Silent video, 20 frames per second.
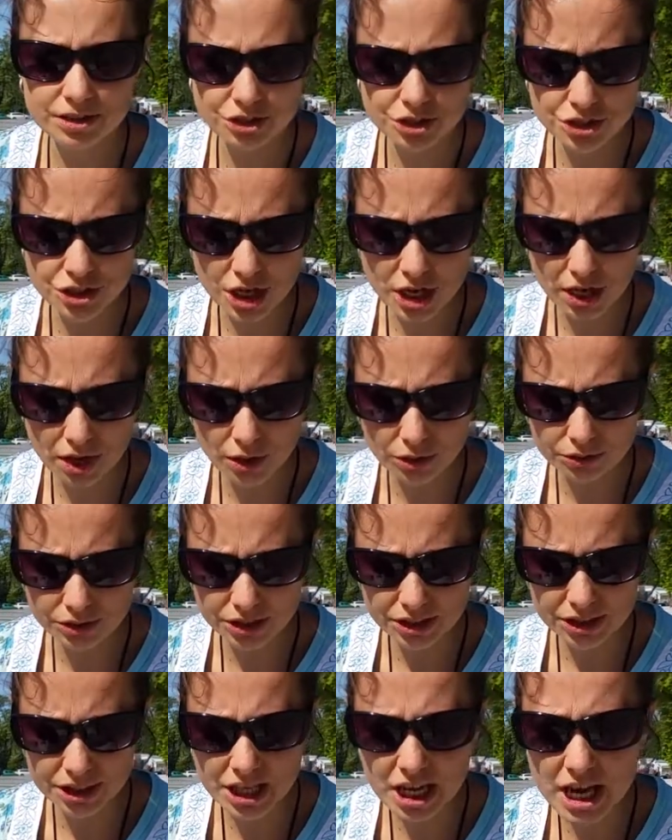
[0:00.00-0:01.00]

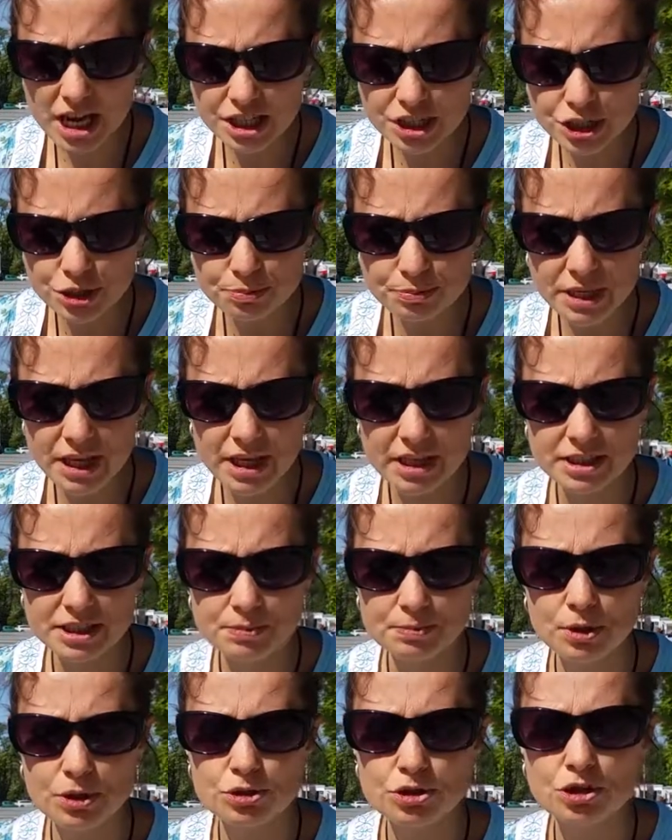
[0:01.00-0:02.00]
zielony jęczmień
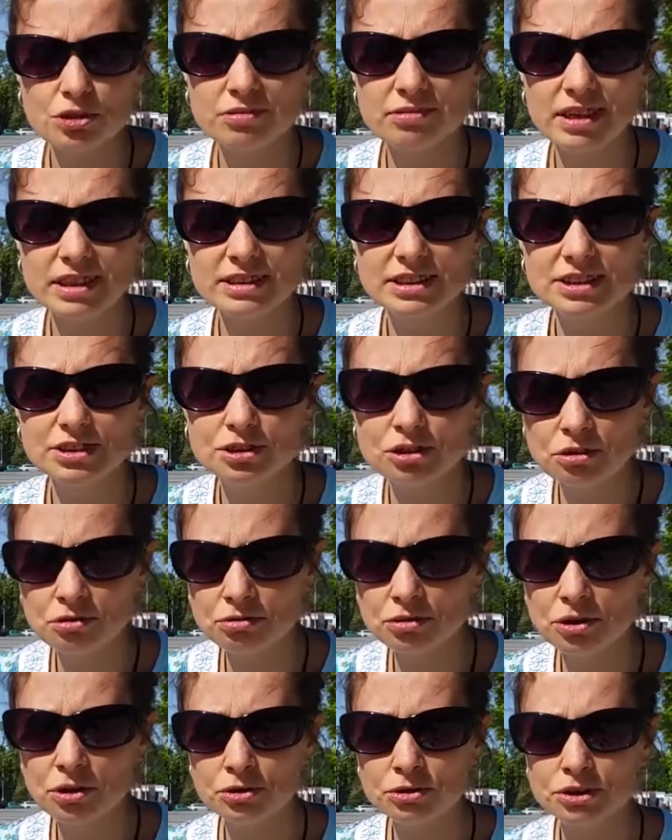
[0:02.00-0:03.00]
sproszkowany do
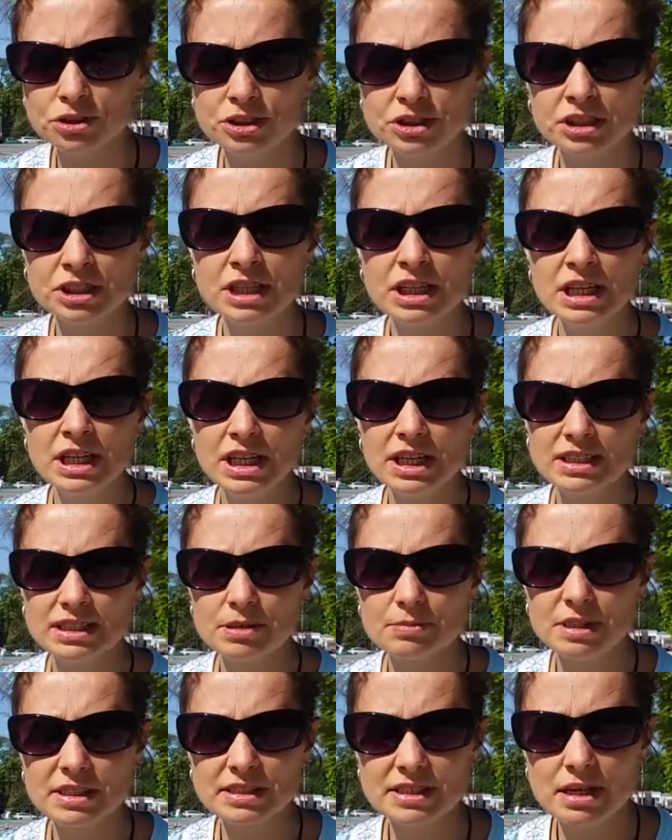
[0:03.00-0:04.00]
wody.
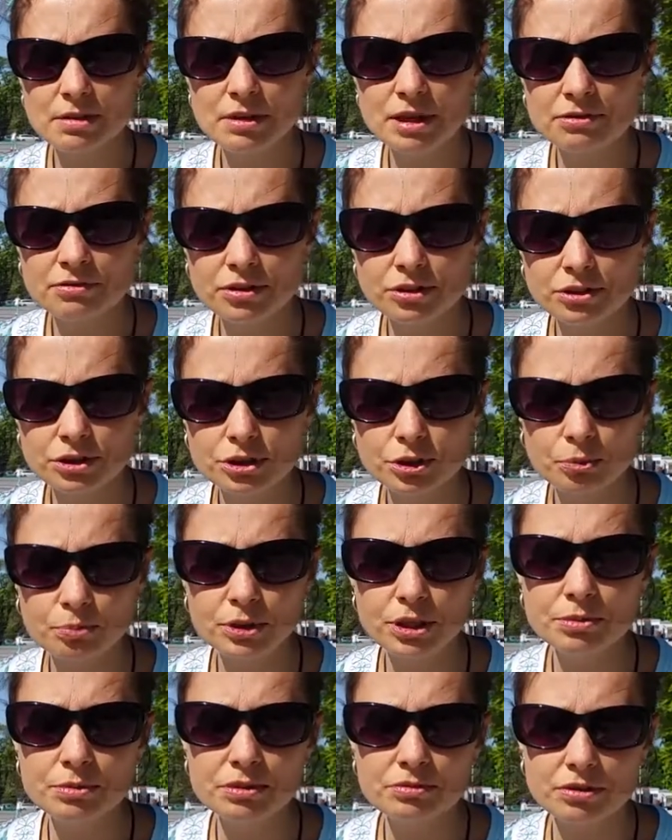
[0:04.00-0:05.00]
Zamiast samej wody
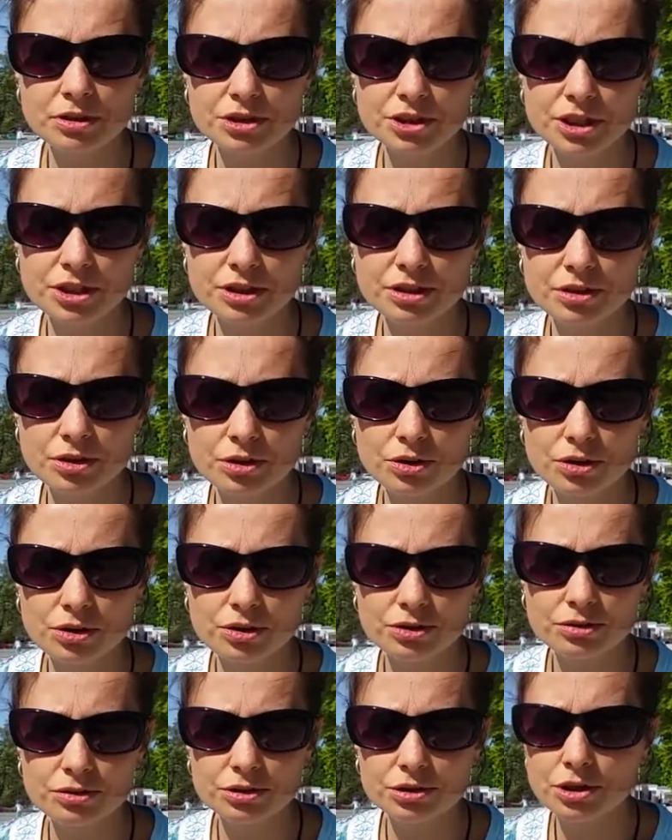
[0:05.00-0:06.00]
topimy właśnie
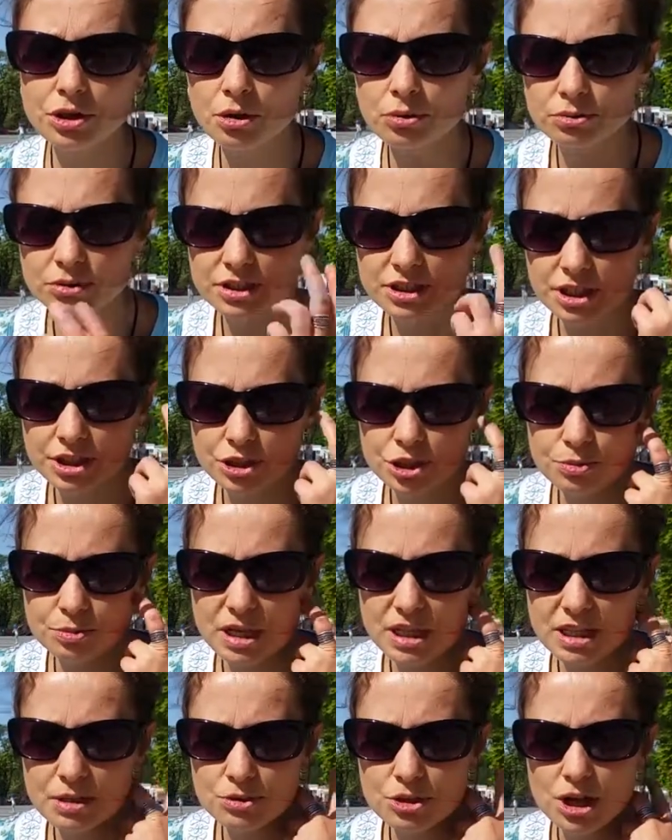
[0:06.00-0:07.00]
go, ją z
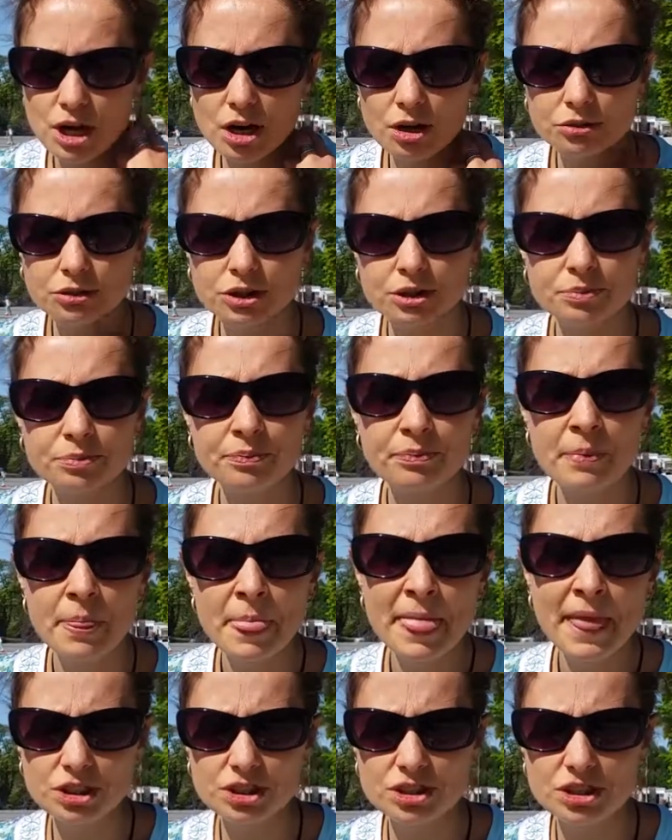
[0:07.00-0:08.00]
jęczmieniem zielonym.
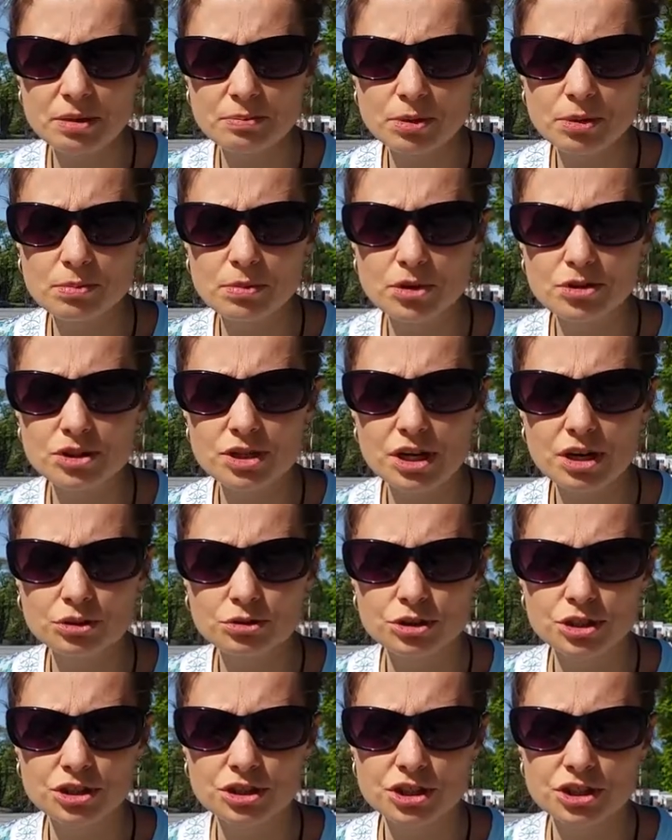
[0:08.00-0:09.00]
Również nam pomoże
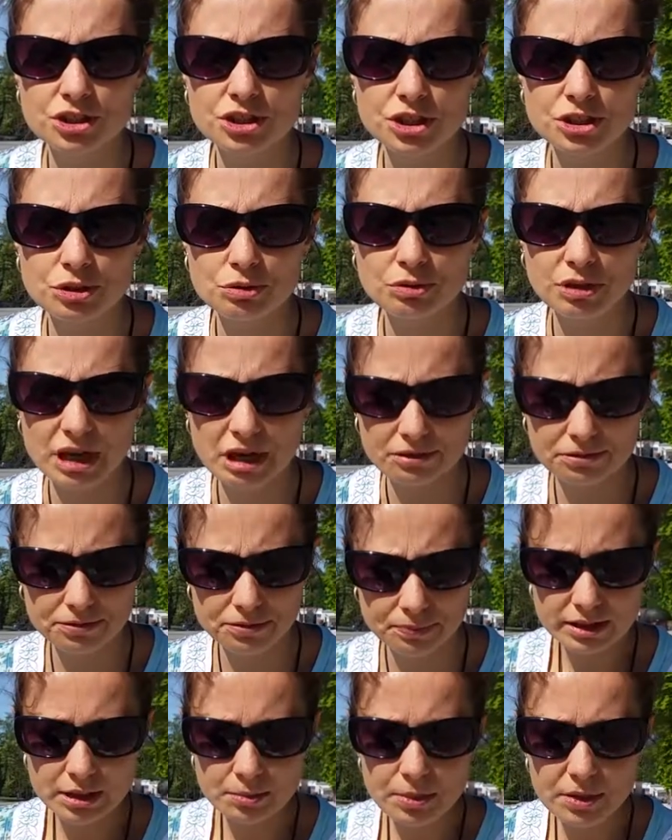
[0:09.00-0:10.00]
oczyścić naszą krew.
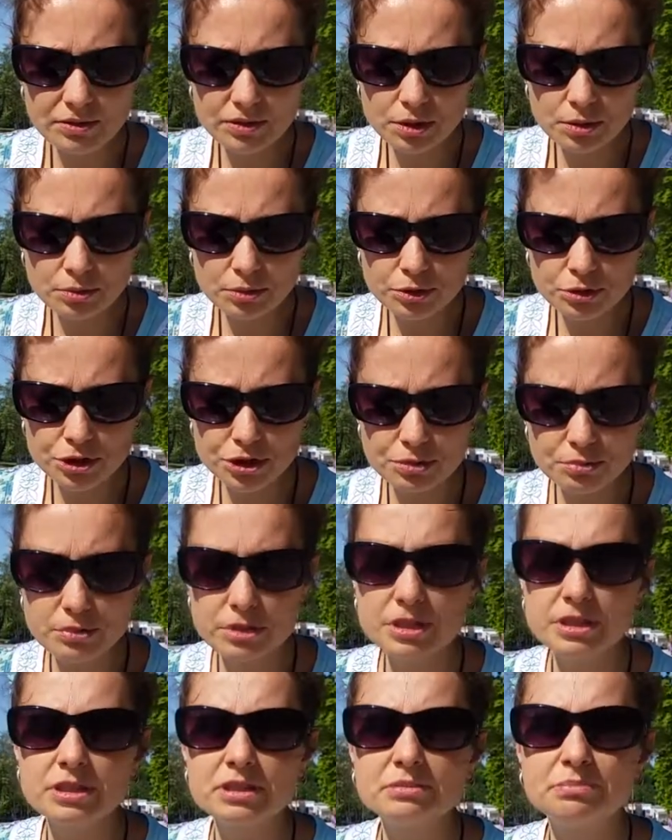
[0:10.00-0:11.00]
Na pewno
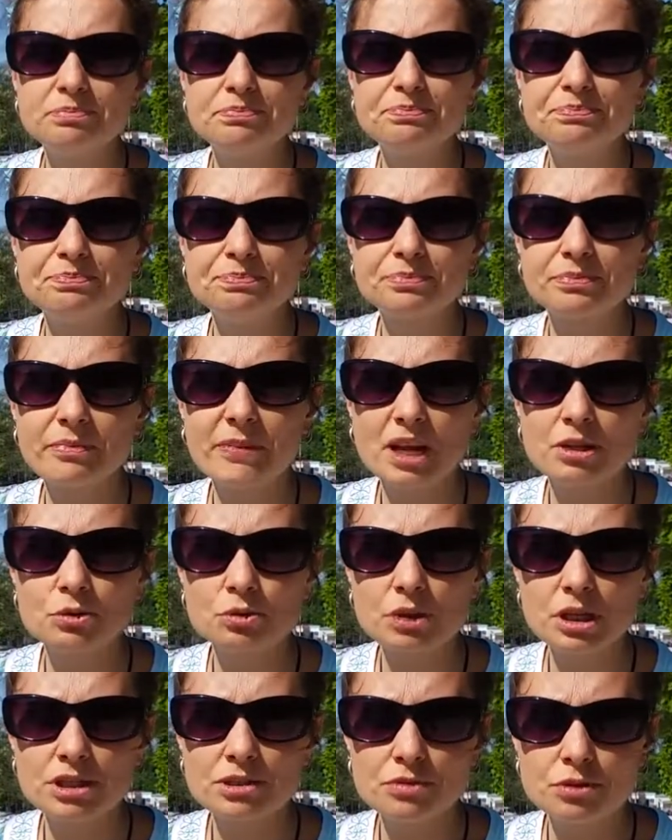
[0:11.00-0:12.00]
musimy mm,
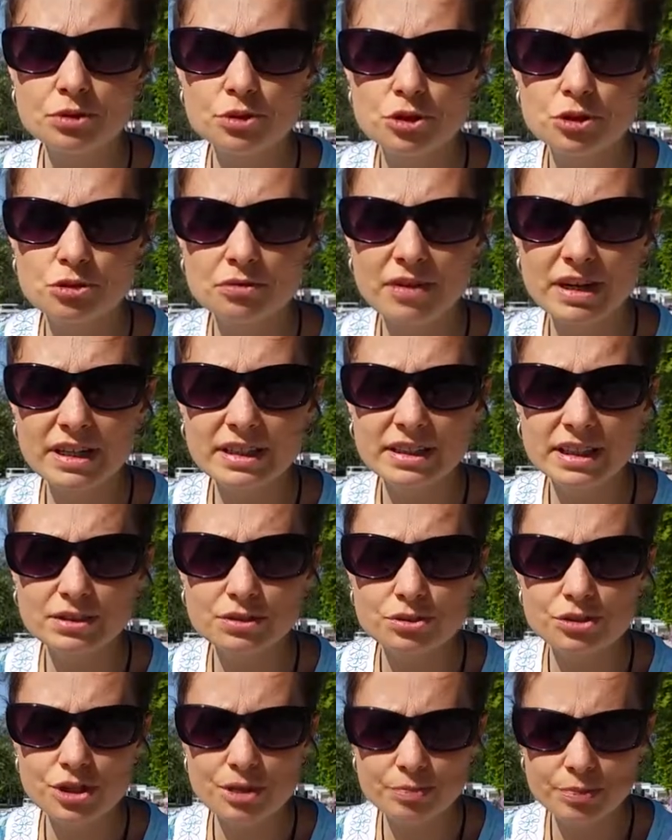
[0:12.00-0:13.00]
tutaj zwrócić uwagę na
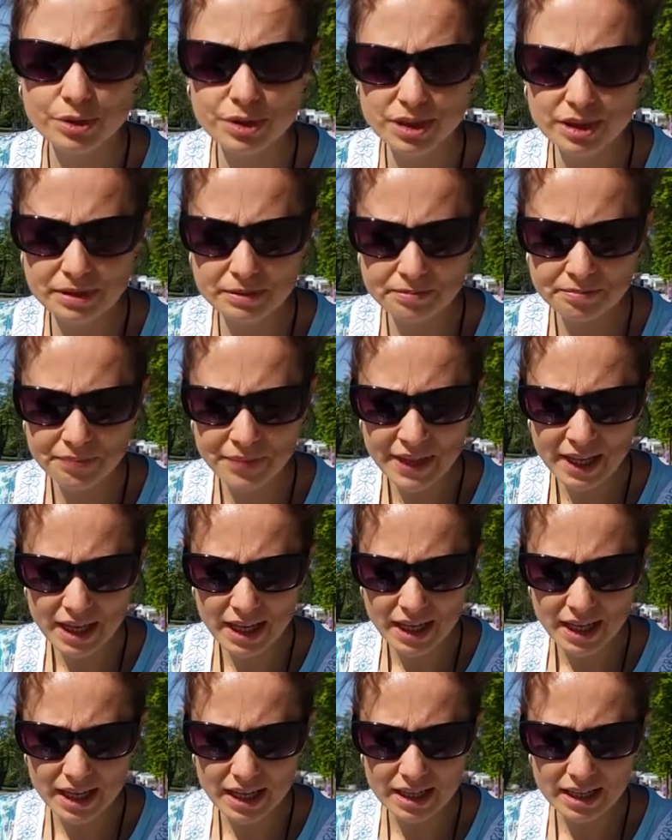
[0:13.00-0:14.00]
to, żeby
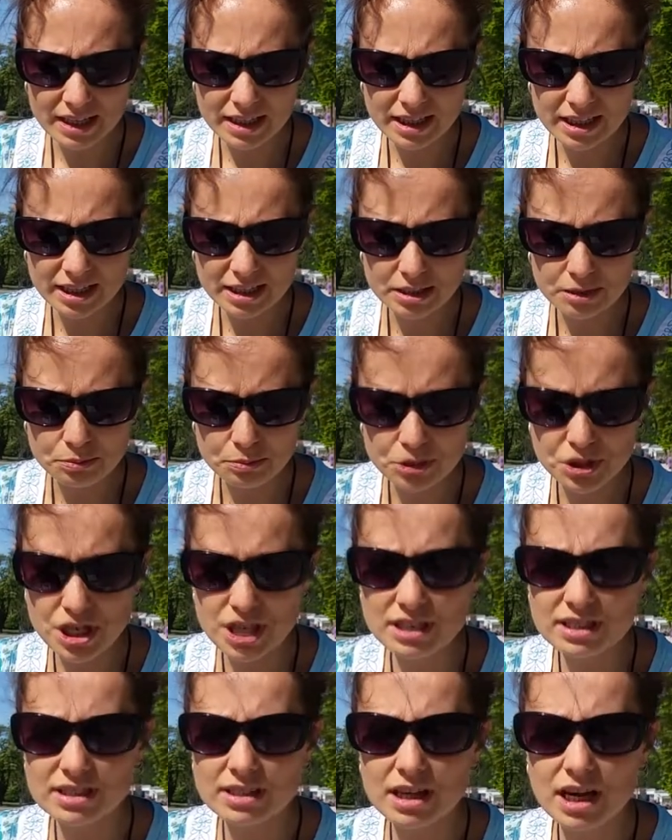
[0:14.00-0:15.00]
e,
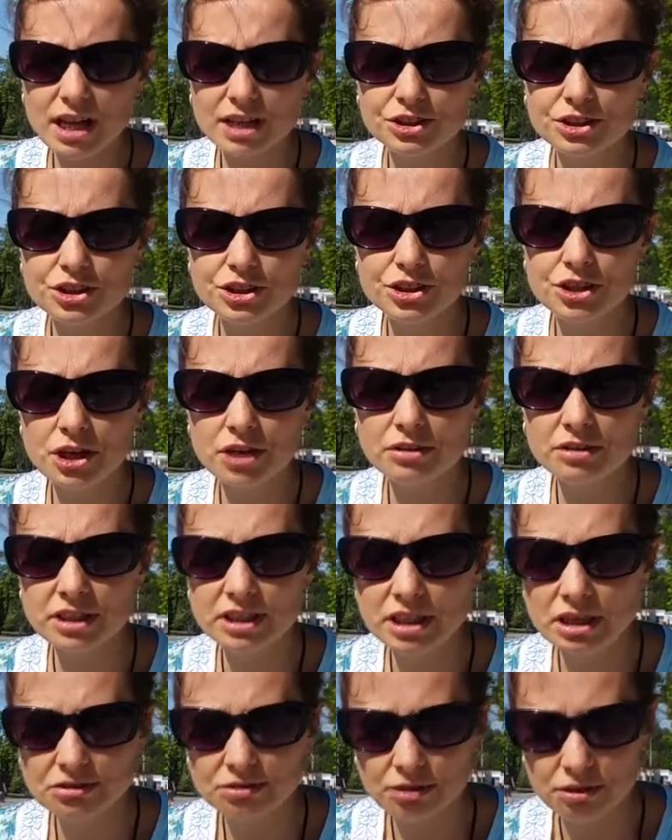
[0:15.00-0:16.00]
przestać się
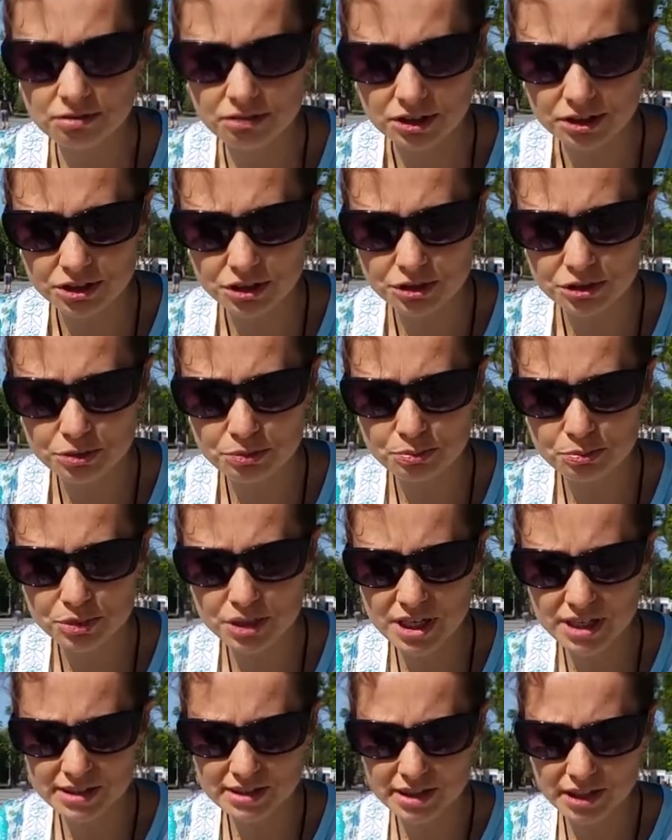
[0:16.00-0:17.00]
denerwować,
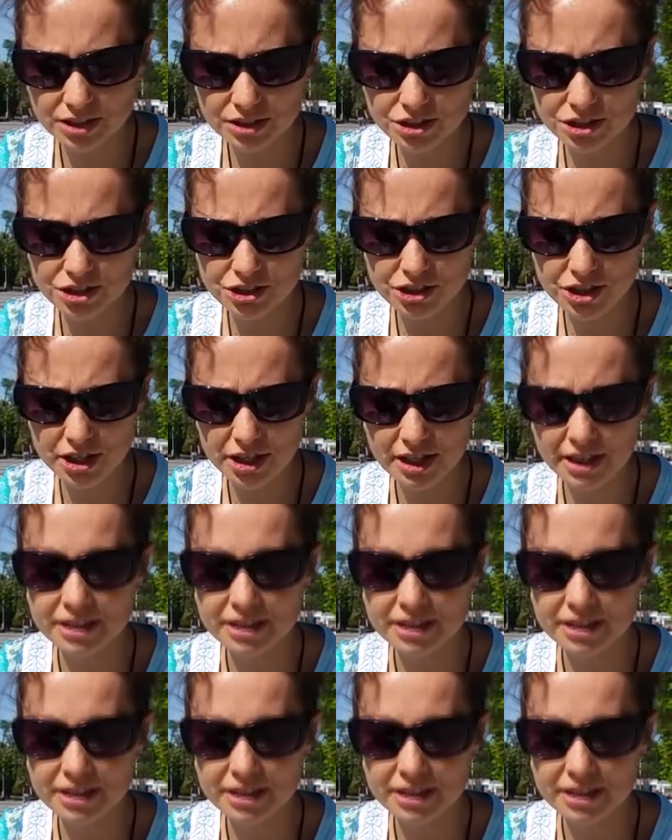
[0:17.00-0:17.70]
przestać się